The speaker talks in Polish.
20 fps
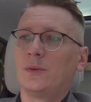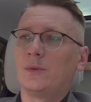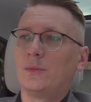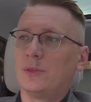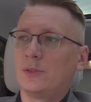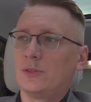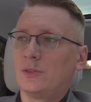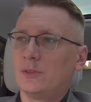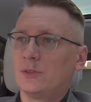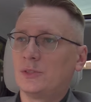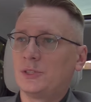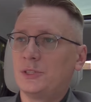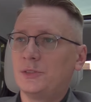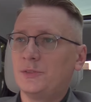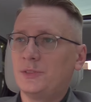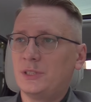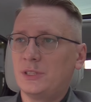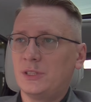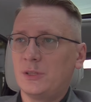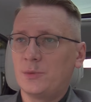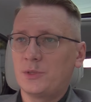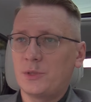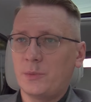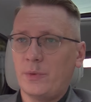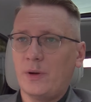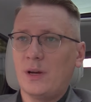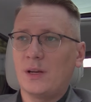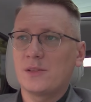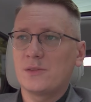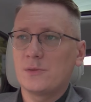bo, bo to rzeczywiście dobrze
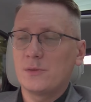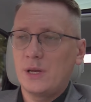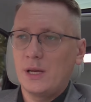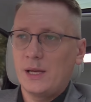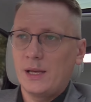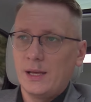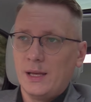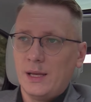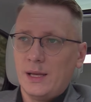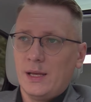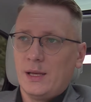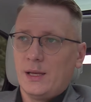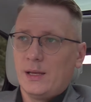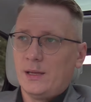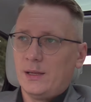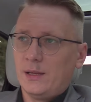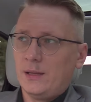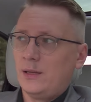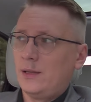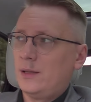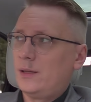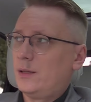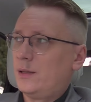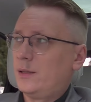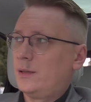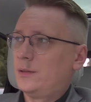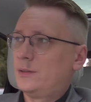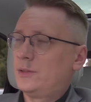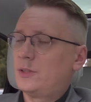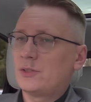pokazuje
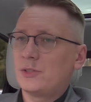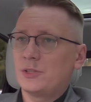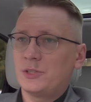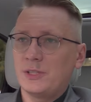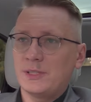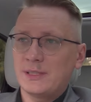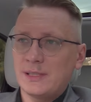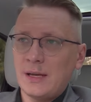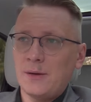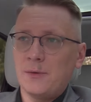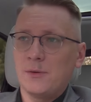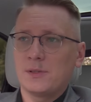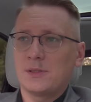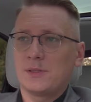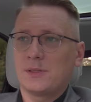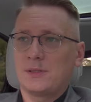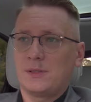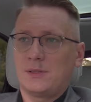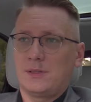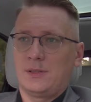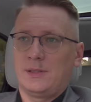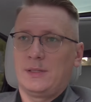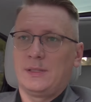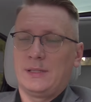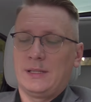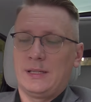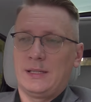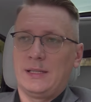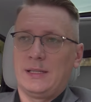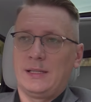mm. to, co się stało z, tak. z
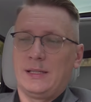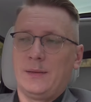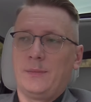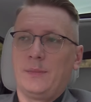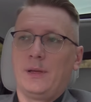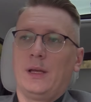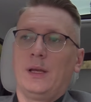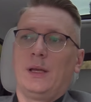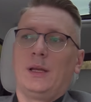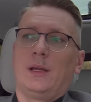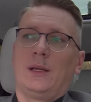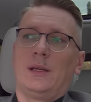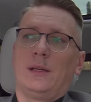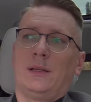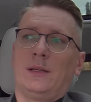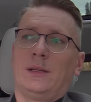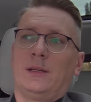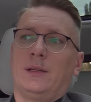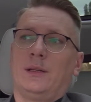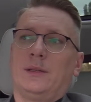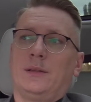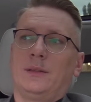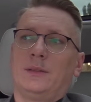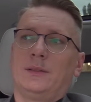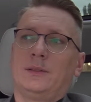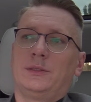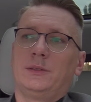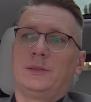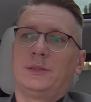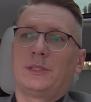internetem,
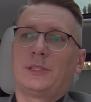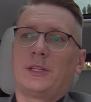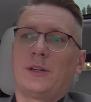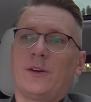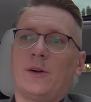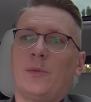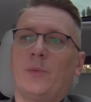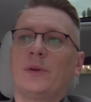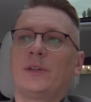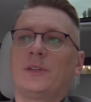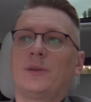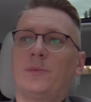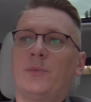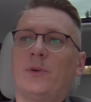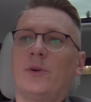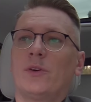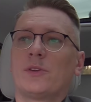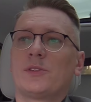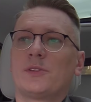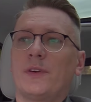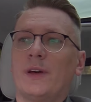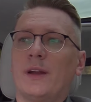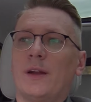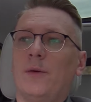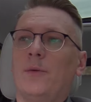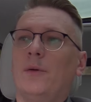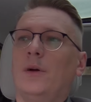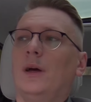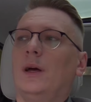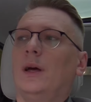e, czy z szeroko pojętą
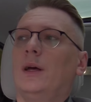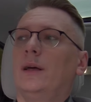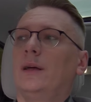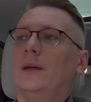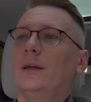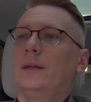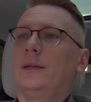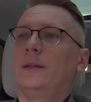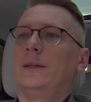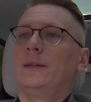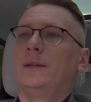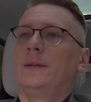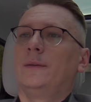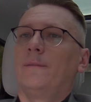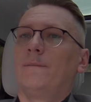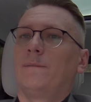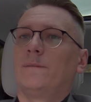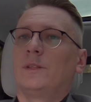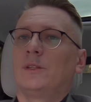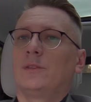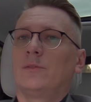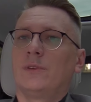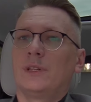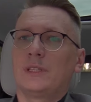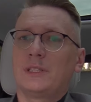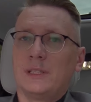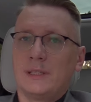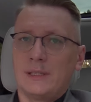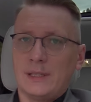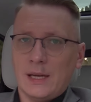blogosferą, E, no
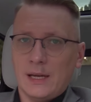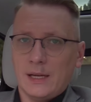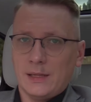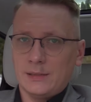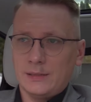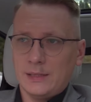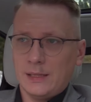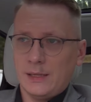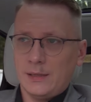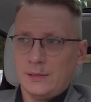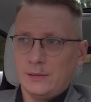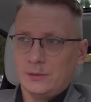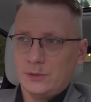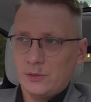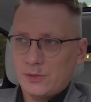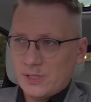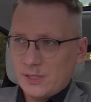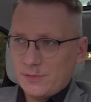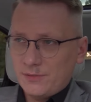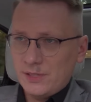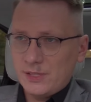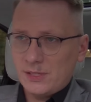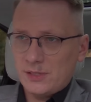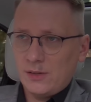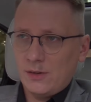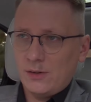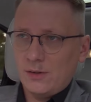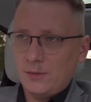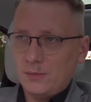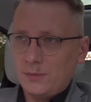właśnie ta, ta, to
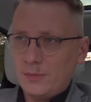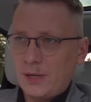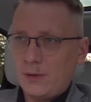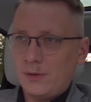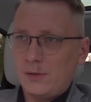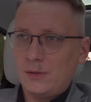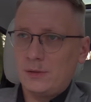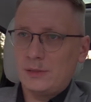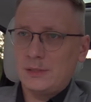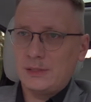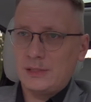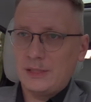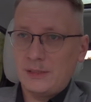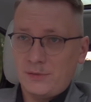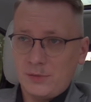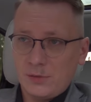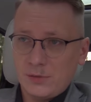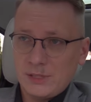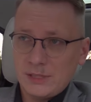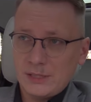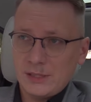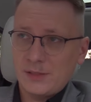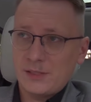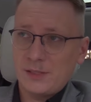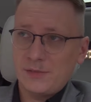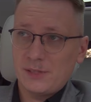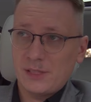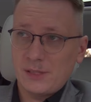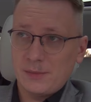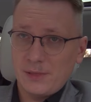zjawisko miało, ta, ta, ewolucja tego
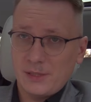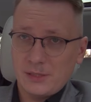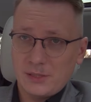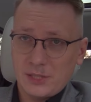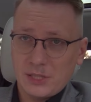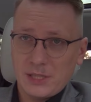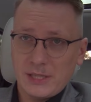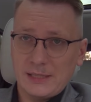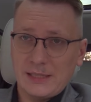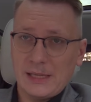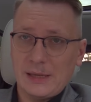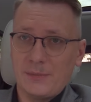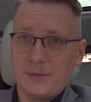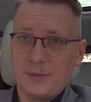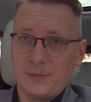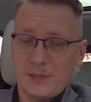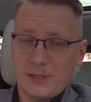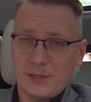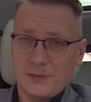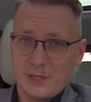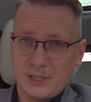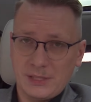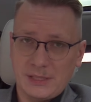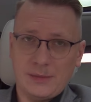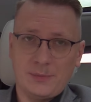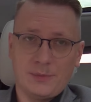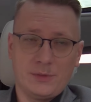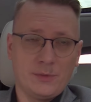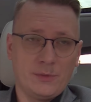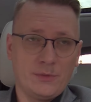zjawiska miała trzy etapy. Pierwszy
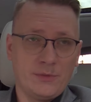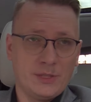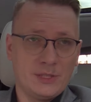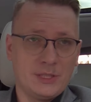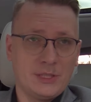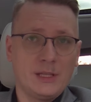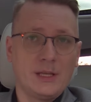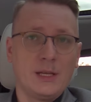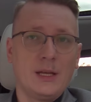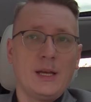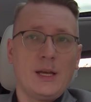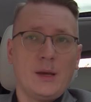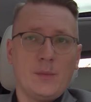etap to był właśnie